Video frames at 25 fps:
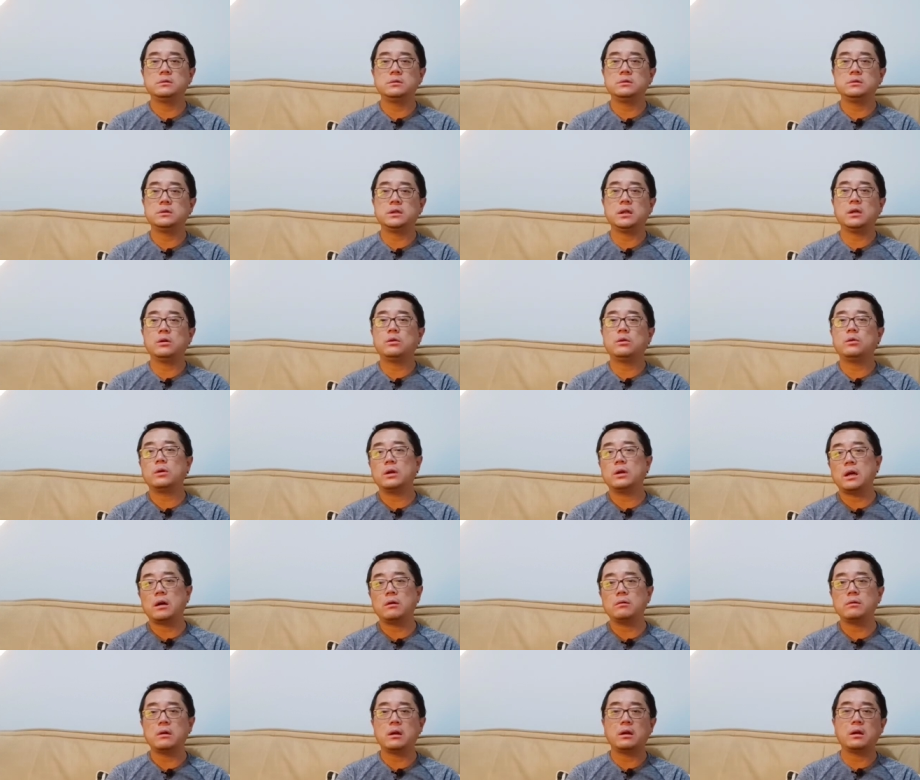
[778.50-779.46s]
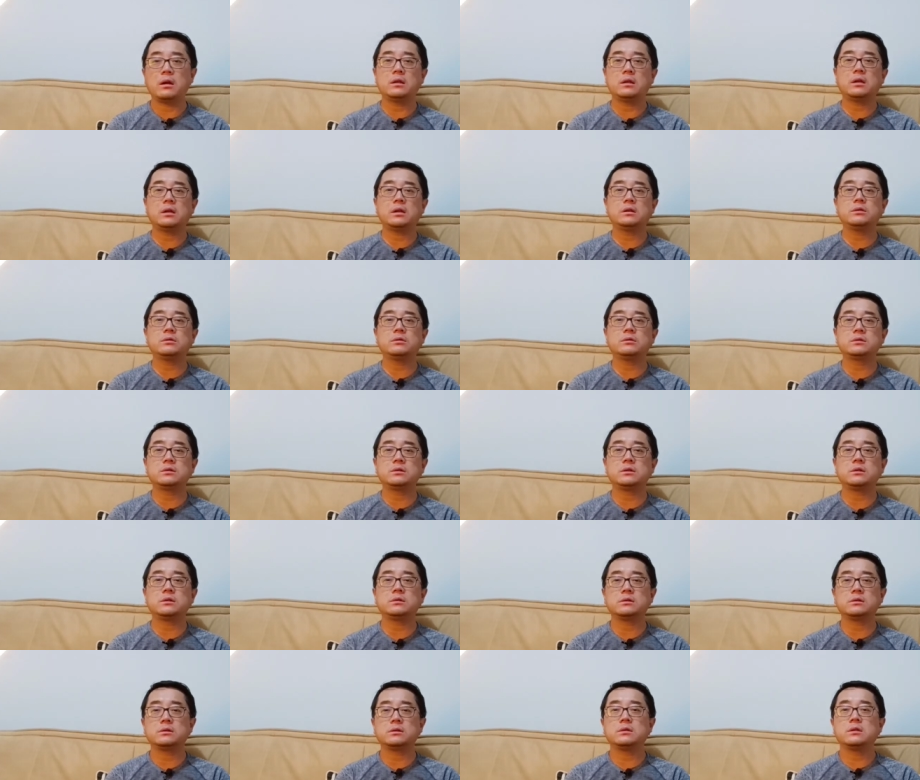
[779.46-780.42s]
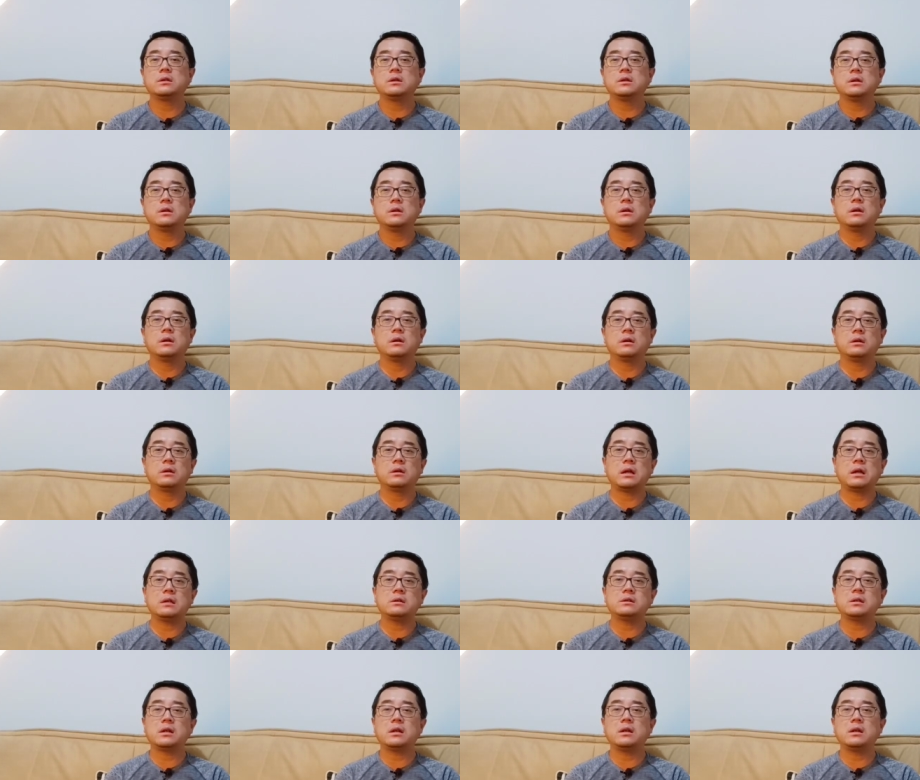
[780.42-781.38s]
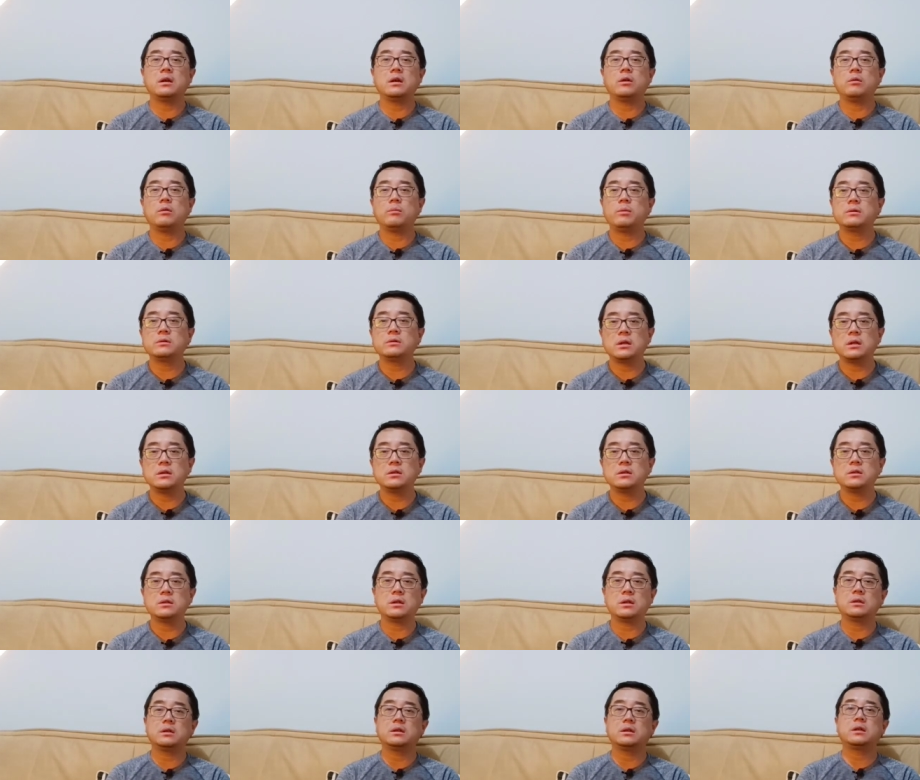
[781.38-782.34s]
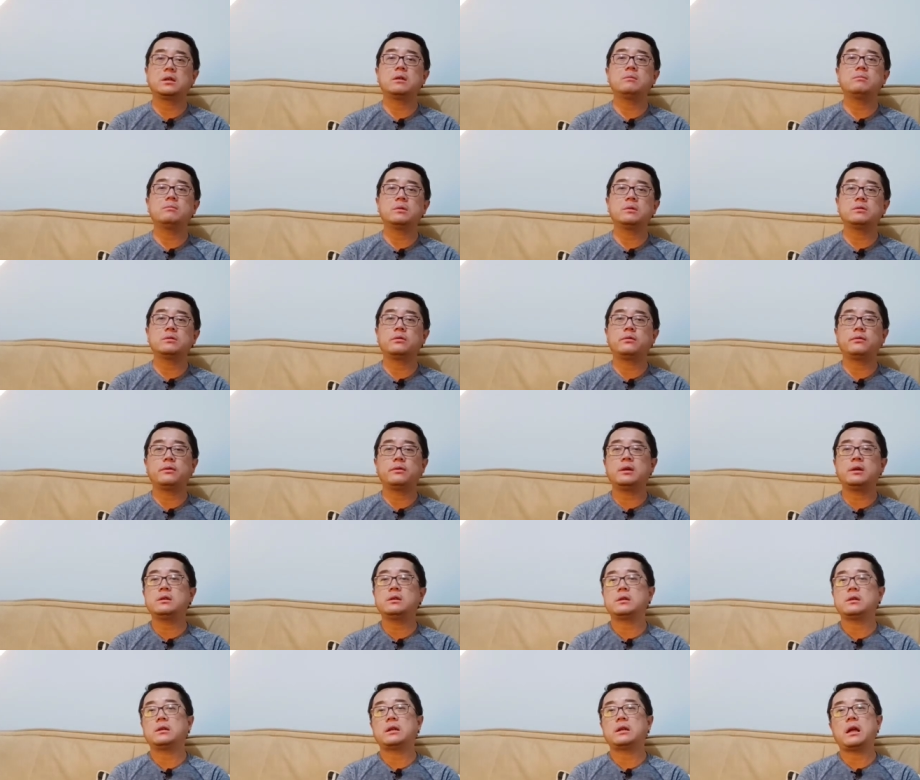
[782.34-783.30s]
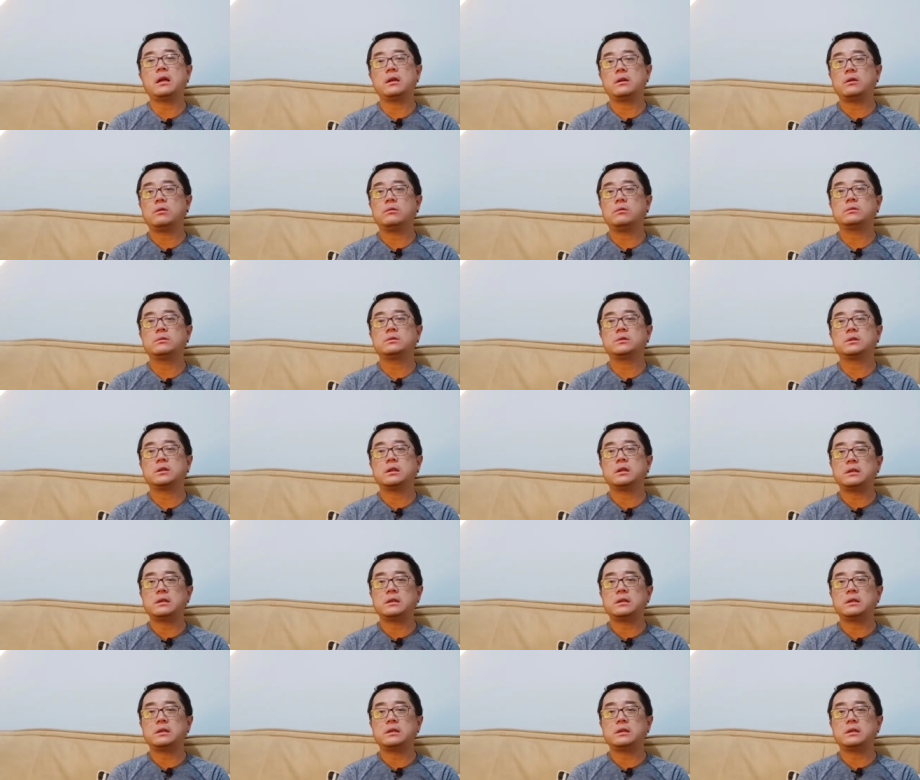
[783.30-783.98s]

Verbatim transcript: 野火燎原了，那就是就是呃干柴烈火碰在一起了，你根本就非常难以控制，更